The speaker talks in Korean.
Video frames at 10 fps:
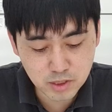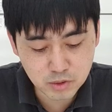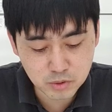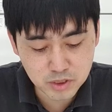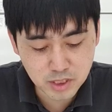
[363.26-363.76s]

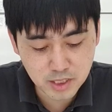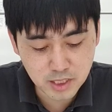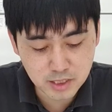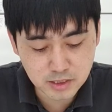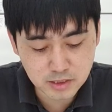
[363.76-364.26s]
왕 요시아의
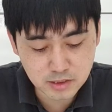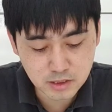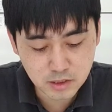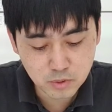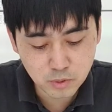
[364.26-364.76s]

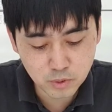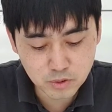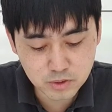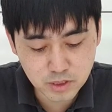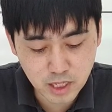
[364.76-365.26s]
아들
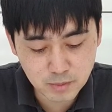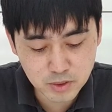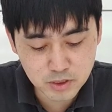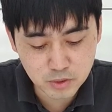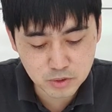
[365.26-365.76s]
곧 그의
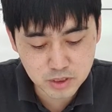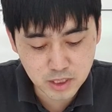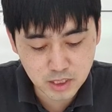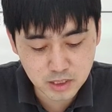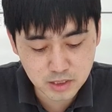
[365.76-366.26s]
아버지
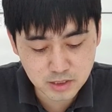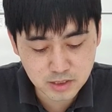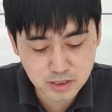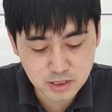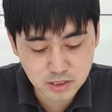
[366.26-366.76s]

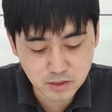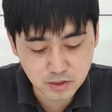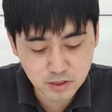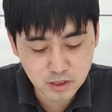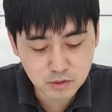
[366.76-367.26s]
요시아를 이어